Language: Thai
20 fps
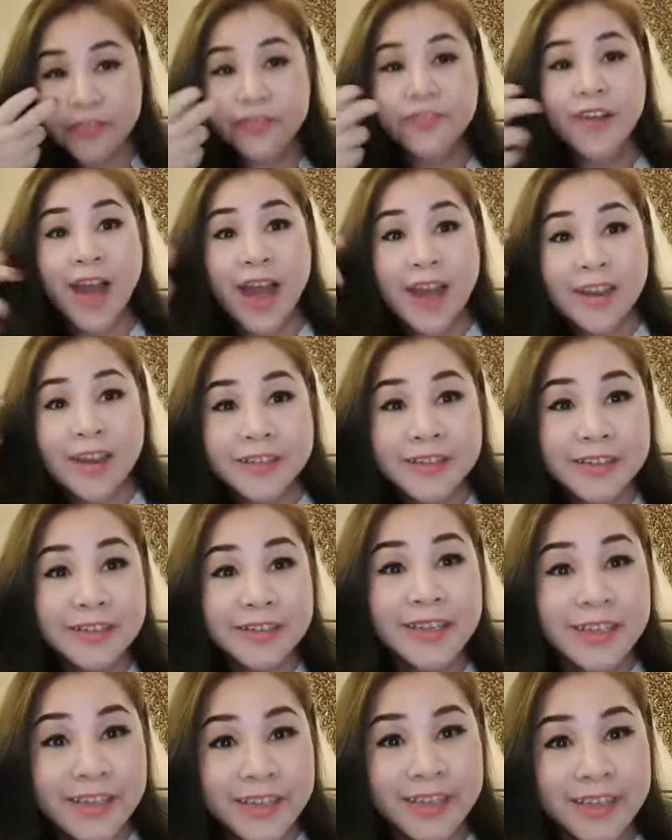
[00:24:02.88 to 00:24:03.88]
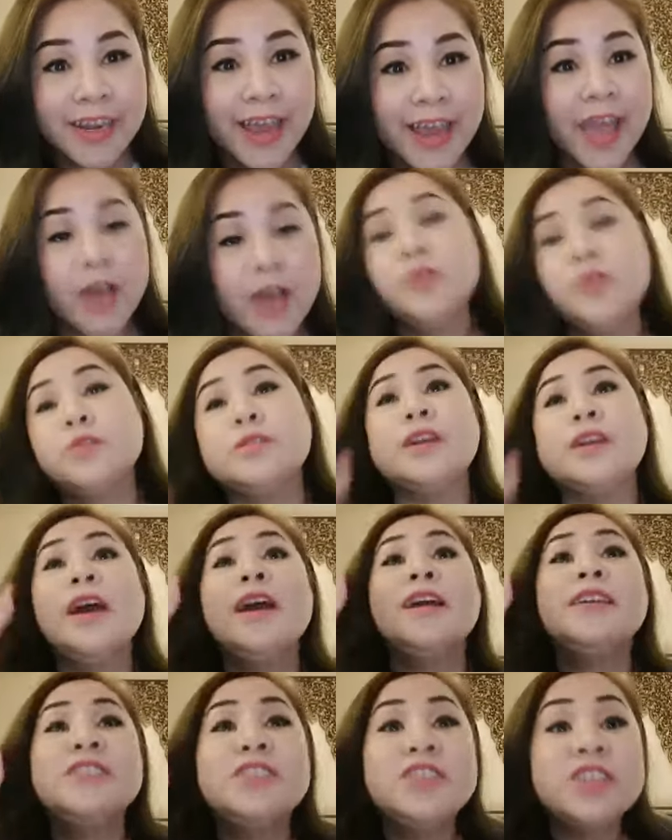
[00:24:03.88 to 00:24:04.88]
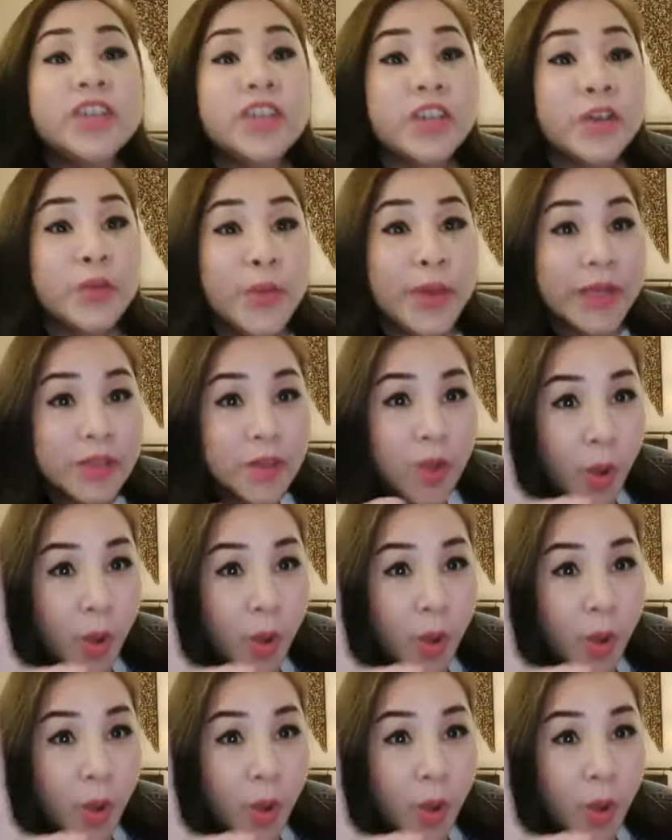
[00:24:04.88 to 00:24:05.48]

ฟังเรื่องนี้แล้ว ชีวิต